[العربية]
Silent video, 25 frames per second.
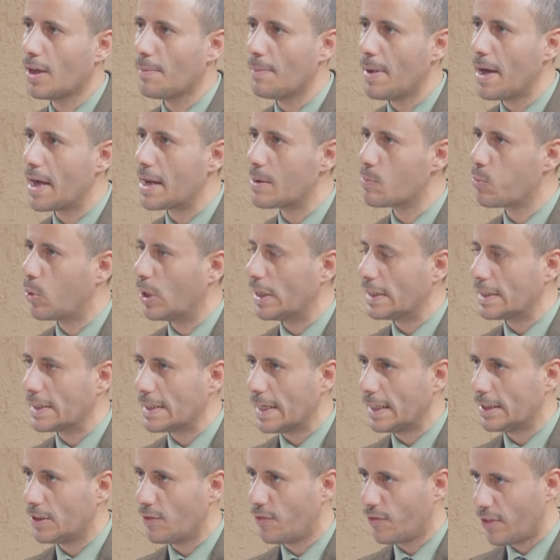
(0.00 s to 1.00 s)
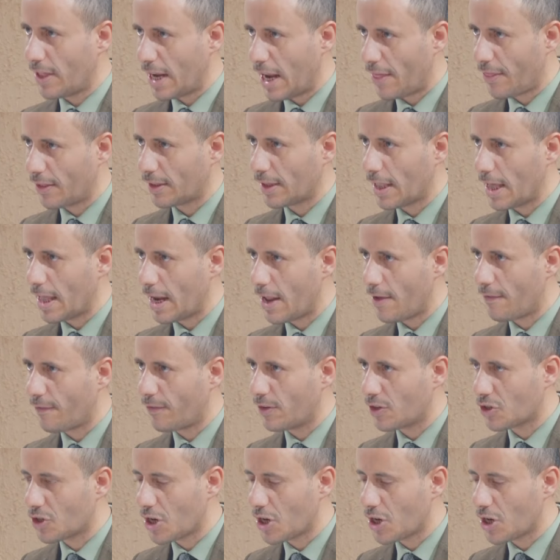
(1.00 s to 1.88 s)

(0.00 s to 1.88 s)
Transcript: مارب ويستهدف ثلاثة ألاف